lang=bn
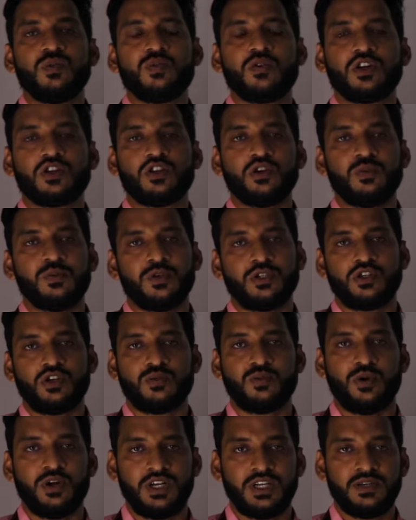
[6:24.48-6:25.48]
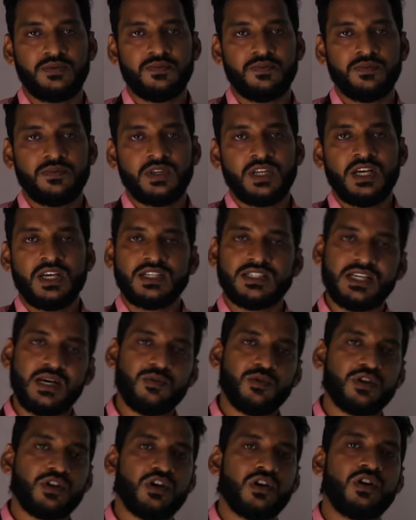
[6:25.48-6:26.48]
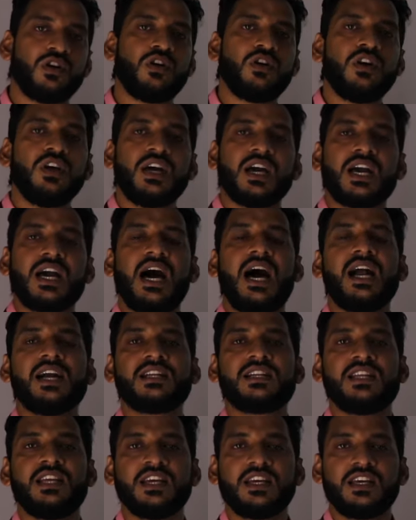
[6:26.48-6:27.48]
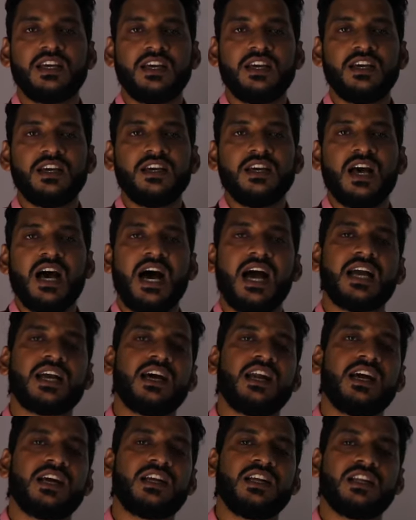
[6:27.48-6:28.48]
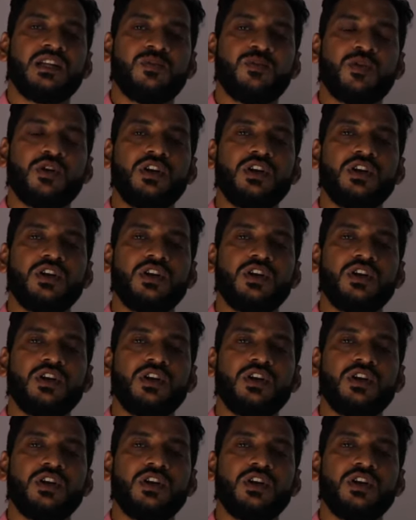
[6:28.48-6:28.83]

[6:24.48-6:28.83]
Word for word: রূপগত উপযোগ বলে যেমন ধরো কাঠ থেকে আকার আকৃতি